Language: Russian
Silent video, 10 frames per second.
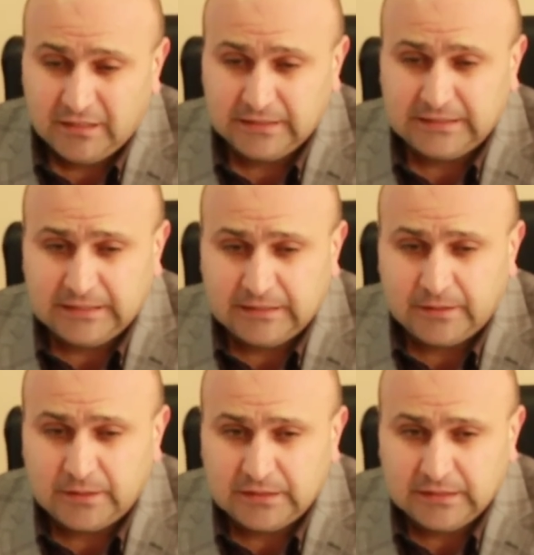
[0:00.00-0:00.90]

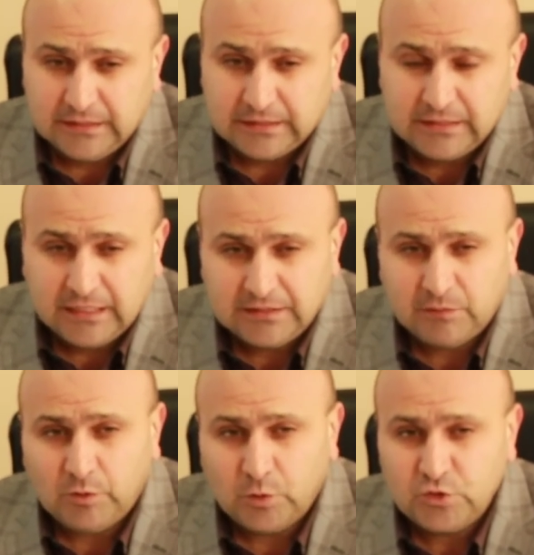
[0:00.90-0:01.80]
это дата
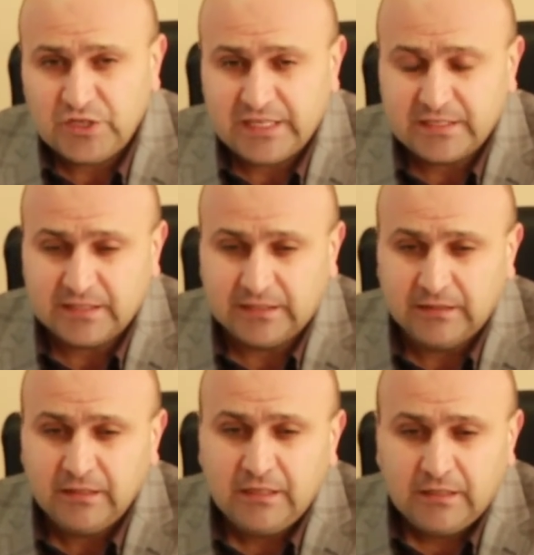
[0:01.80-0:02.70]
получается
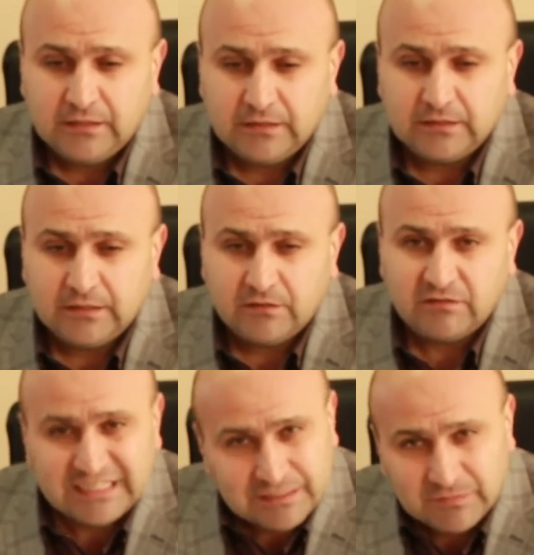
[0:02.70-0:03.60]

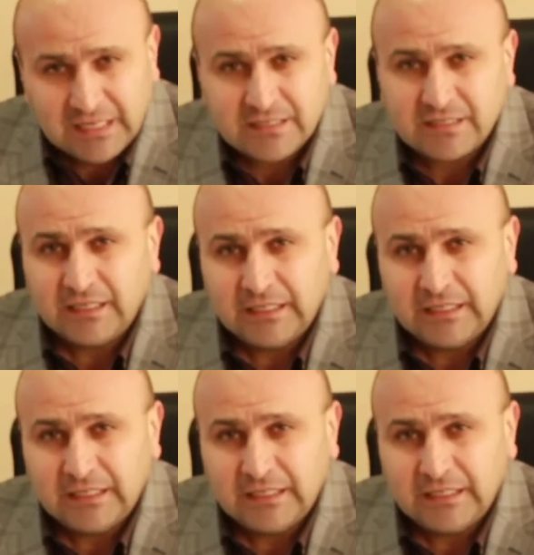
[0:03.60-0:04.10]
18